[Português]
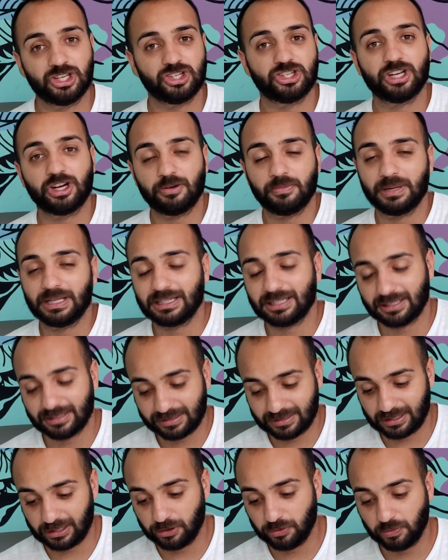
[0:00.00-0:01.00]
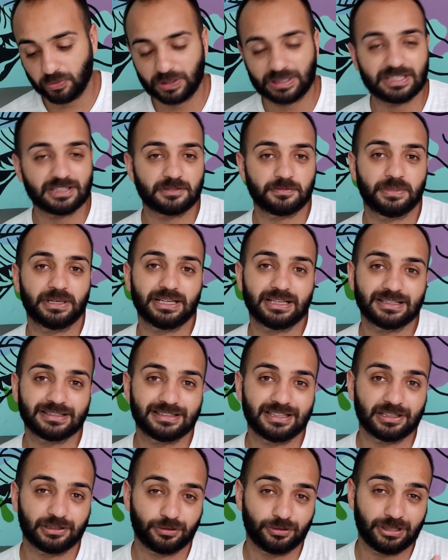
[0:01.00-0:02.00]
E geralmente elas criam muitas brigas
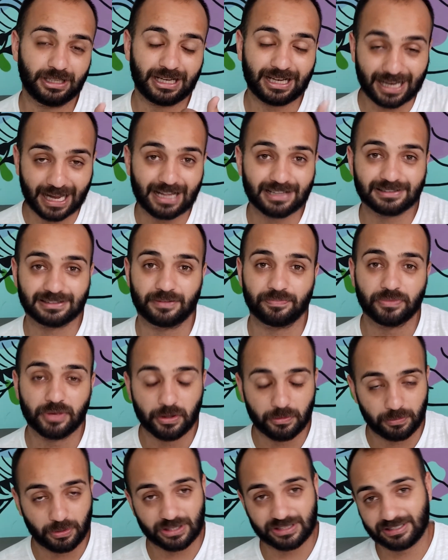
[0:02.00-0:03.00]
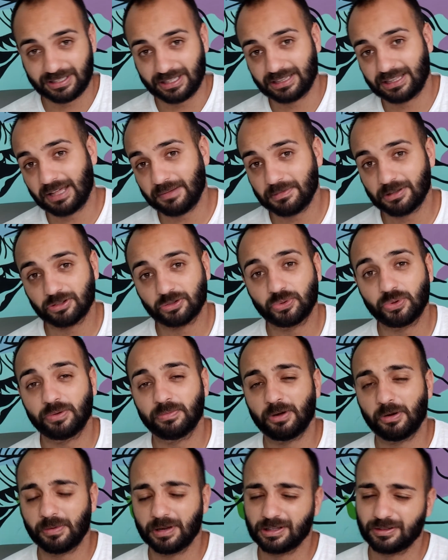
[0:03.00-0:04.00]
dentro de casa. Pode ser até mesmo com o
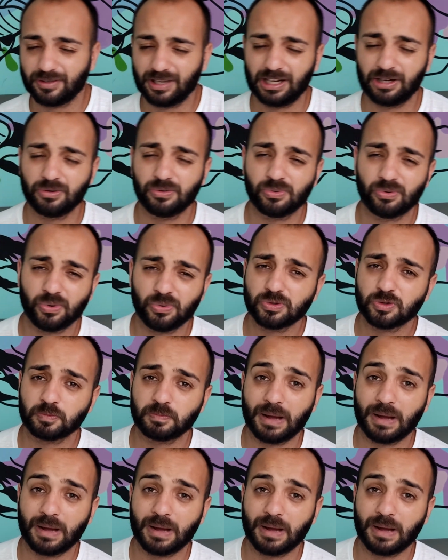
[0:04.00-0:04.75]
irmão mais velho ou com os